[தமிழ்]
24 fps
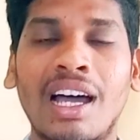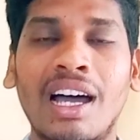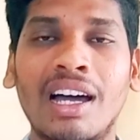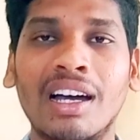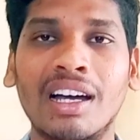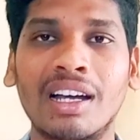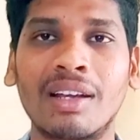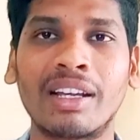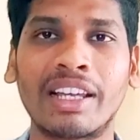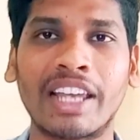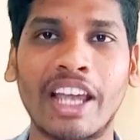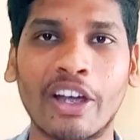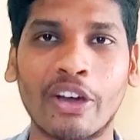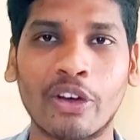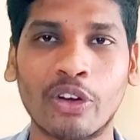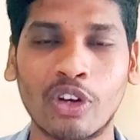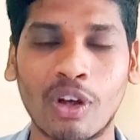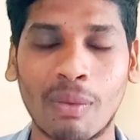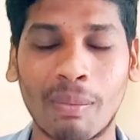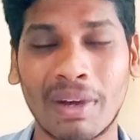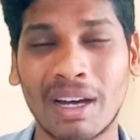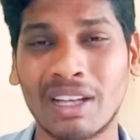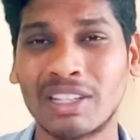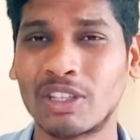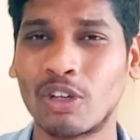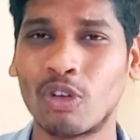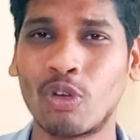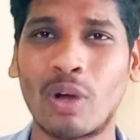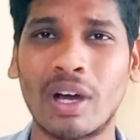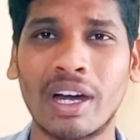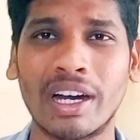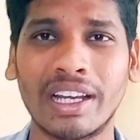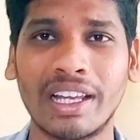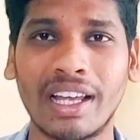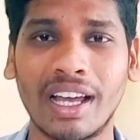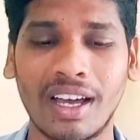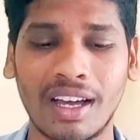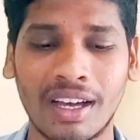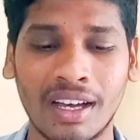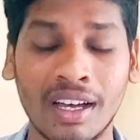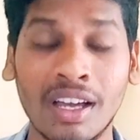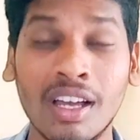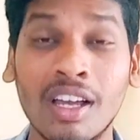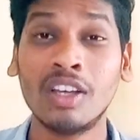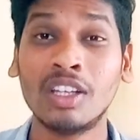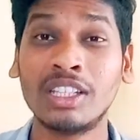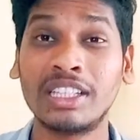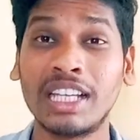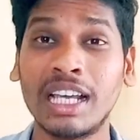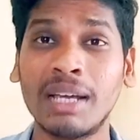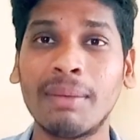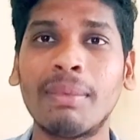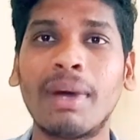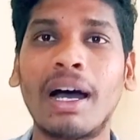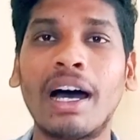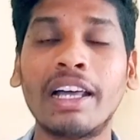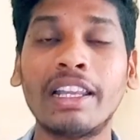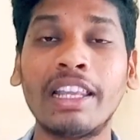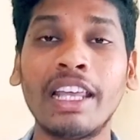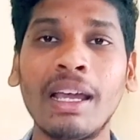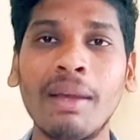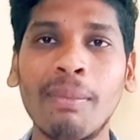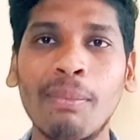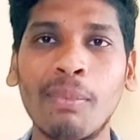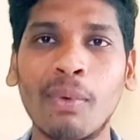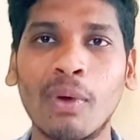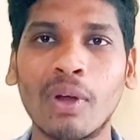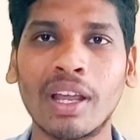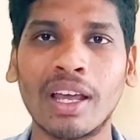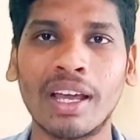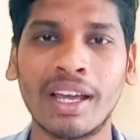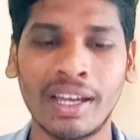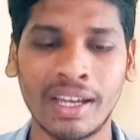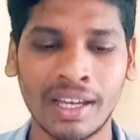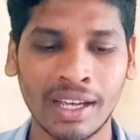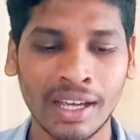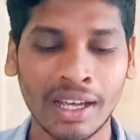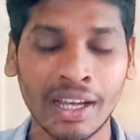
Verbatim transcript: சாங்கு கேட்கணும் அப்படிலாம் சொல்லுவாங்க இல்லையா சேம் அதே போல்